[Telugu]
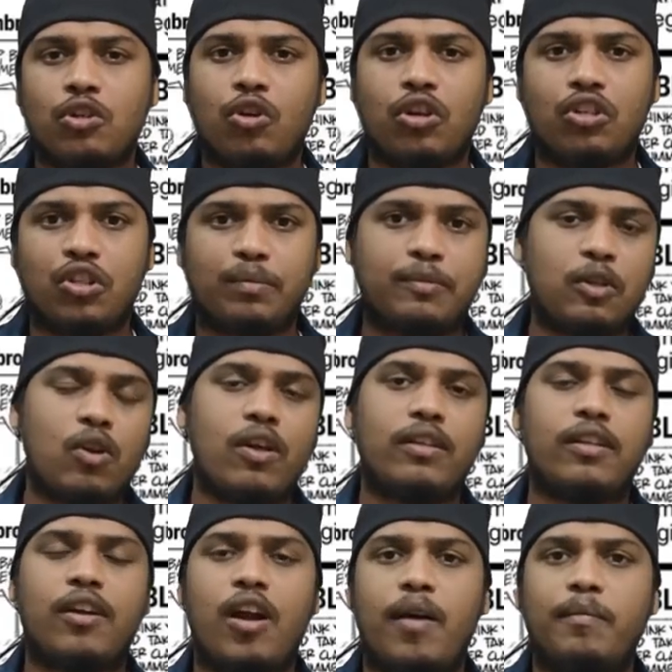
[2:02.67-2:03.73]
సో ఆ స్ట్రిప్స్లో
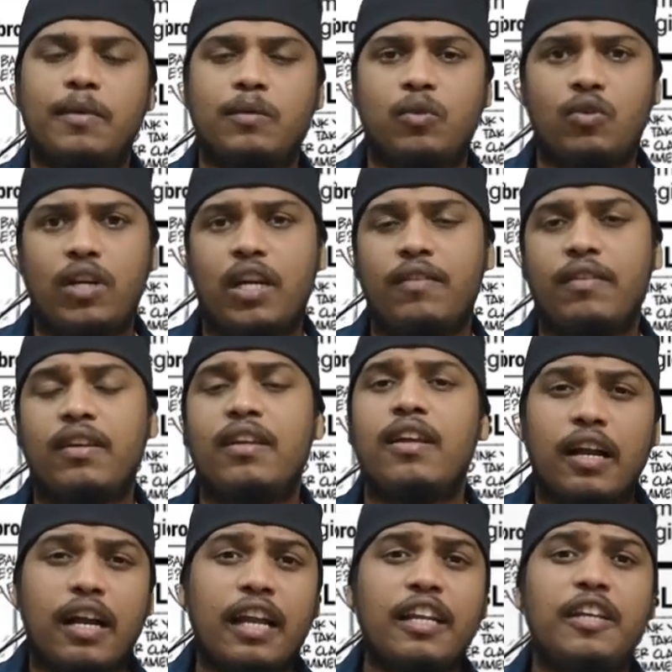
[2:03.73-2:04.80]
అయితే కామిక్స్ ఉండేటివి
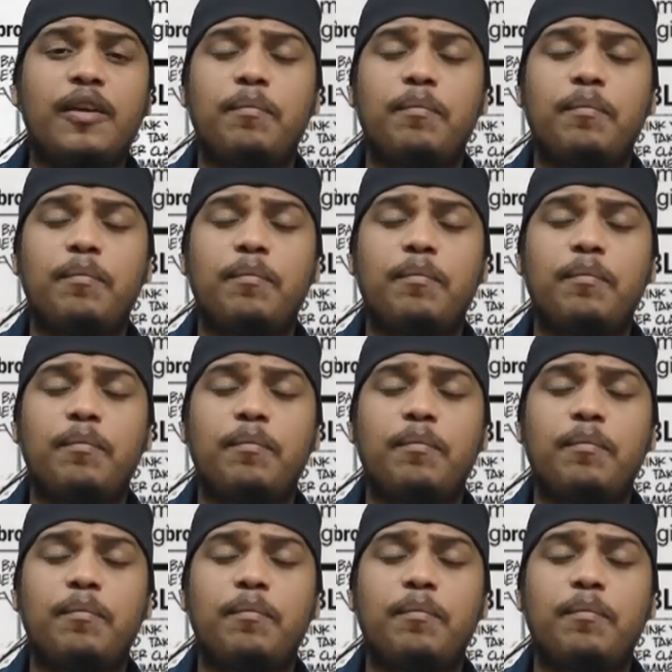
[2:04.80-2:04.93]
కానీ